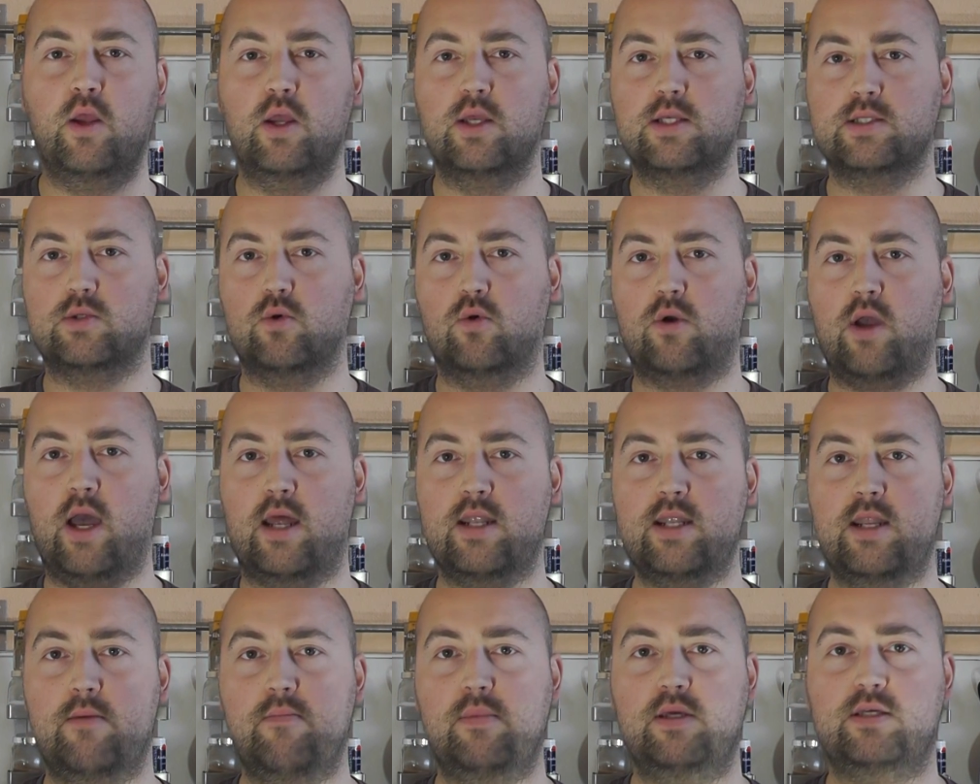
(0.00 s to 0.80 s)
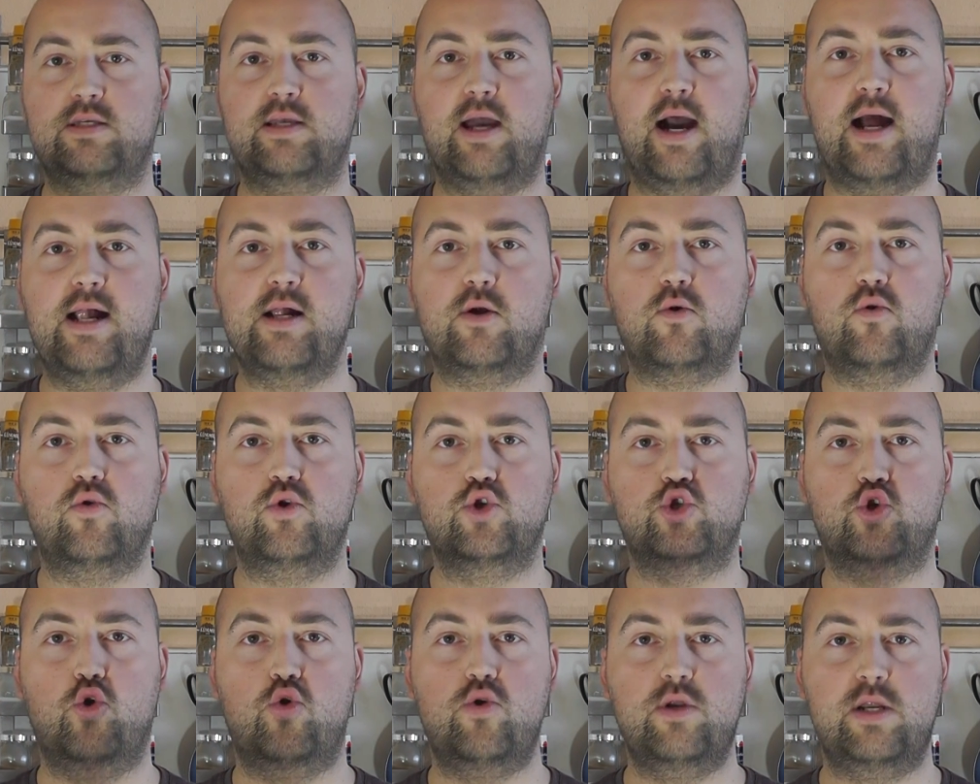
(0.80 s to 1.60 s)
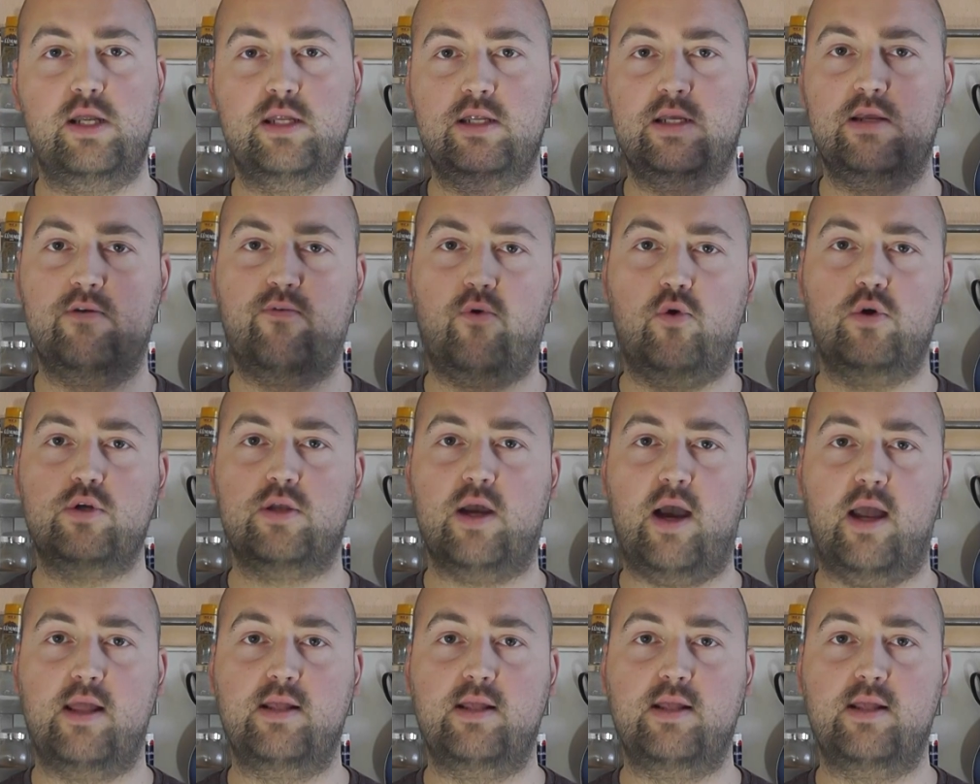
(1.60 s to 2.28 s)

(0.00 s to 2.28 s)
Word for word: So kann nämlich der Alkohol schön in die Früchte